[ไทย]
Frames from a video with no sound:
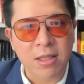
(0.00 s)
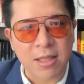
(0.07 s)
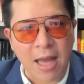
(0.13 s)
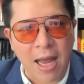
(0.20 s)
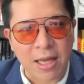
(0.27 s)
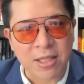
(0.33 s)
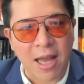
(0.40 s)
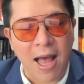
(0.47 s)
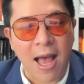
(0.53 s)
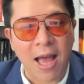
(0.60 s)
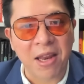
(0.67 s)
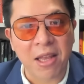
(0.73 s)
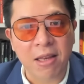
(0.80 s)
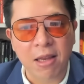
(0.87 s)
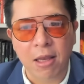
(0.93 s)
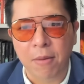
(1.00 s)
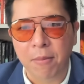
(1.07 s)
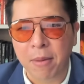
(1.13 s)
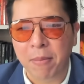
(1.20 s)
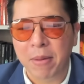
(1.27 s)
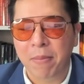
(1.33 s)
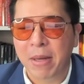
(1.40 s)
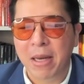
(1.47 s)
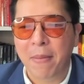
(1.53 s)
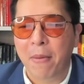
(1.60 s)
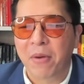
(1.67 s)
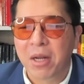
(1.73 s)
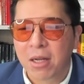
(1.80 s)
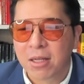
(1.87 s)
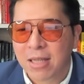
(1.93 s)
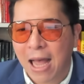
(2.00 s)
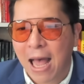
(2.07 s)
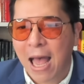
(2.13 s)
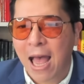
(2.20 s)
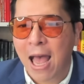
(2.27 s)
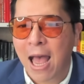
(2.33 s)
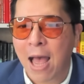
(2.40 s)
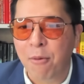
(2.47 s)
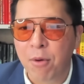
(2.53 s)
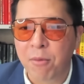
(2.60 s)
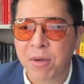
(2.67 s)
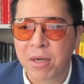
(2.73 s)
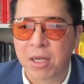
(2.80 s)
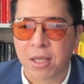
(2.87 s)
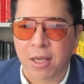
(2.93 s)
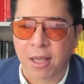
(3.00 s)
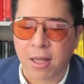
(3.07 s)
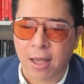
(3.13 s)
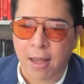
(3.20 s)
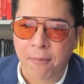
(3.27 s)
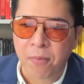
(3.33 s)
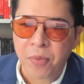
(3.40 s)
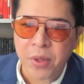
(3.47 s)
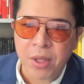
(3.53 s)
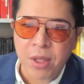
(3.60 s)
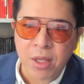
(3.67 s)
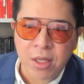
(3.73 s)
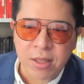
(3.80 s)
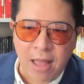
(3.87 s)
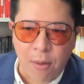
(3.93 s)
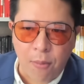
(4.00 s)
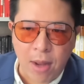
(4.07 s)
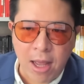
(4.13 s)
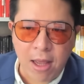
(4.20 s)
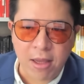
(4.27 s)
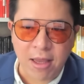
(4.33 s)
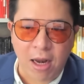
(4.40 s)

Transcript: ช้าๆนิ่งๆไม่ไม่ไม่ได้แบบว่าเดินช้าเว่อๆอย่างนี้นะครับแต่ว่าอ